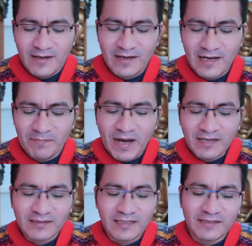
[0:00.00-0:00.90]
En la
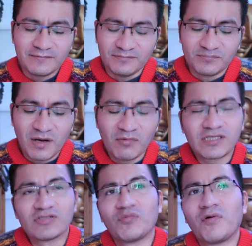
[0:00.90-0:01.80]
parte,
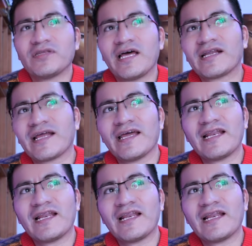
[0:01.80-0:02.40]
vamos a suponer